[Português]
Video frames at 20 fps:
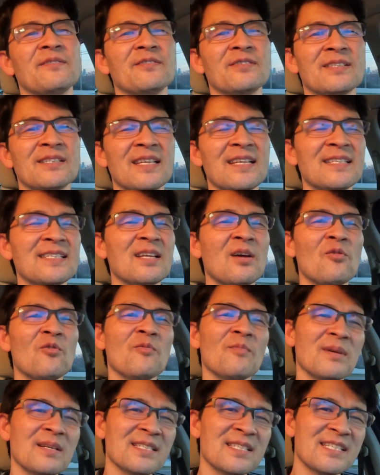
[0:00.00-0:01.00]
vocês
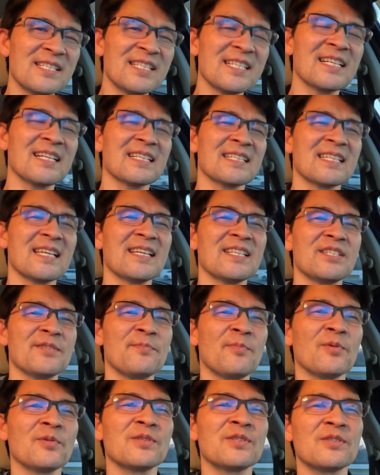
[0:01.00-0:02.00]
algumas dicas aí de
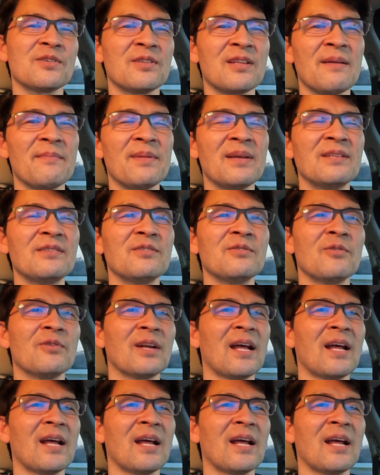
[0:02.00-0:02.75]
posicionamento em